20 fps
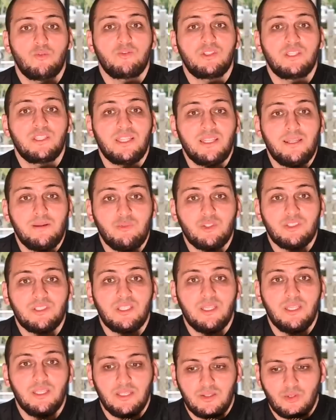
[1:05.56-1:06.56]
vous êtes à la
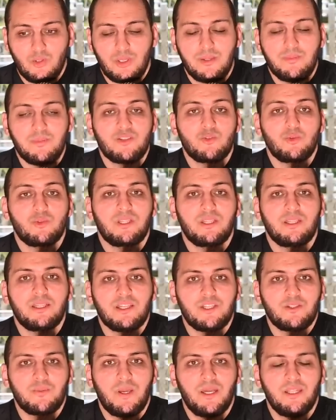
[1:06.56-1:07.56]
mosquée, dans la maison
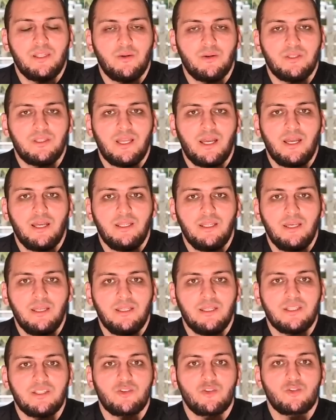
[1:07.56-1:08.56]
d'Allah subhanahu wa ta'ala,
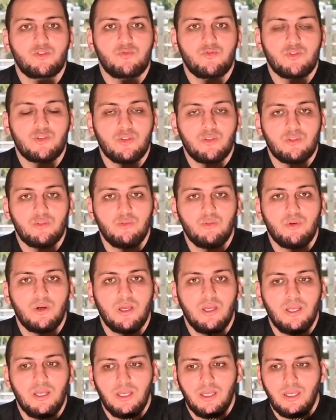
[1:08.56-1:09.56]
les anges vous
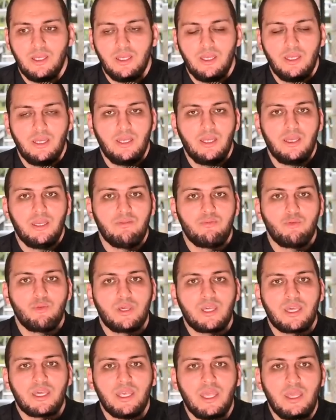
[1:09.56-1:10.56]
entourent et vous
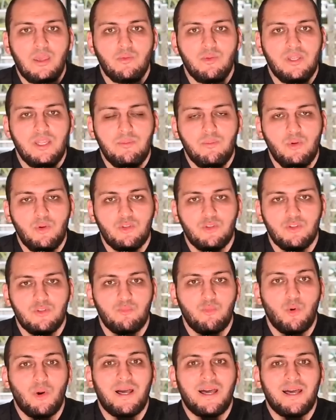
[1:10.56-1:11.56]
créez une émeute
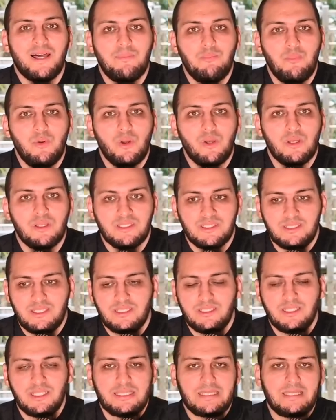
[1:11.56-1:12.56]
pour un rappeur,
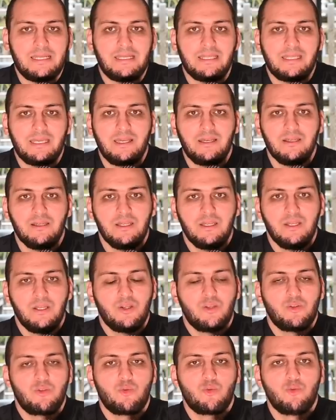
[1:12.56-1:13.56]
c'est-à-dire quelqu'un
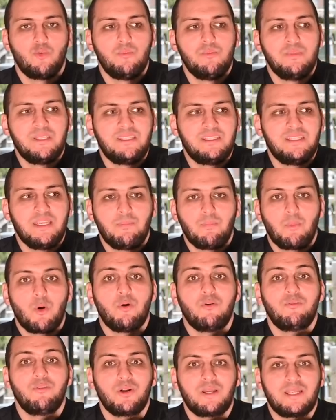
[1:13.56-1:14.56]
dont le métier
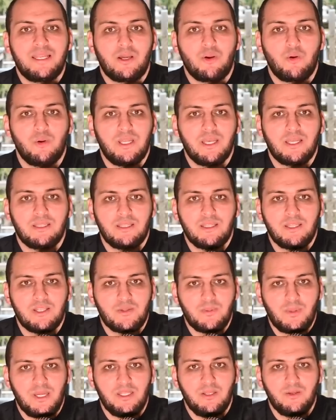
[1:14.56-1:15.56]
provoque la colère d'Allah
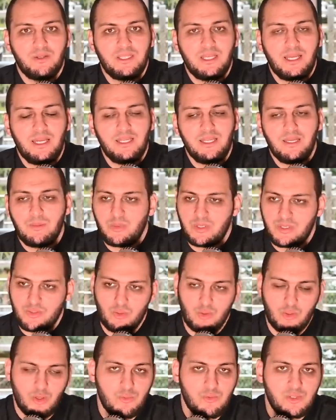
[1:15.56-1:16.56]
subhanahu wa ta'ala, parce
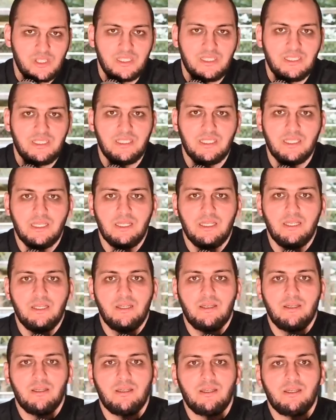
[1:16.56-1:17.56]
que comme je l'ai dit
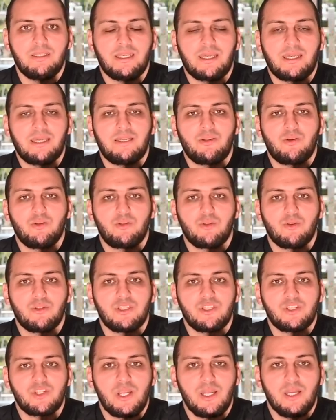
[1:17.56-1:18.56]
euh, il y a quelque temps
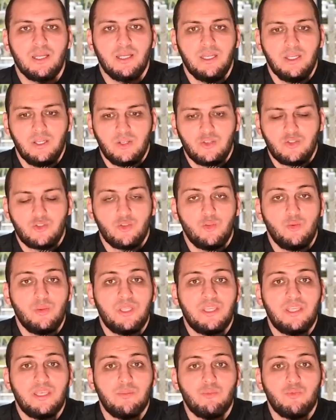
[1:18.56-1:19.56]
déjà,
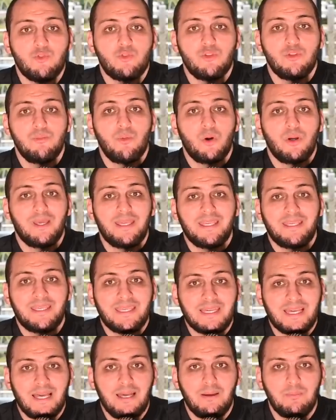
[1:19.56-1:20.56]
celui qui est musulman et
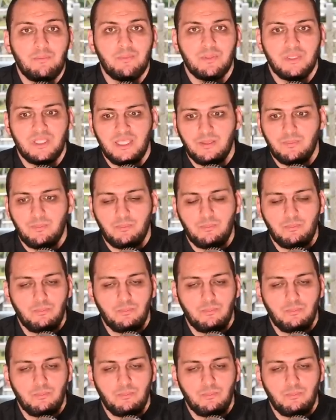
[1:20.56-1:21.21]
qui rappe, qui,